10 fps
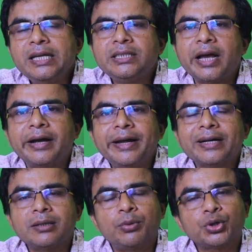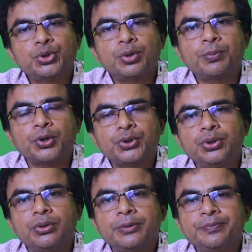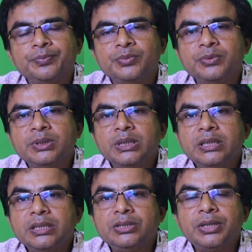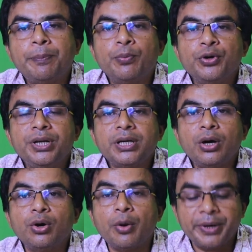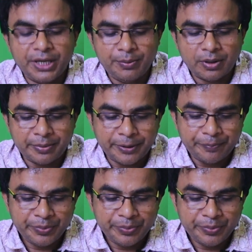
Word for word: এই জায়গায় একটা বড়সড় প্রশ্ন যে পরীক্ষা হবে কিভাবে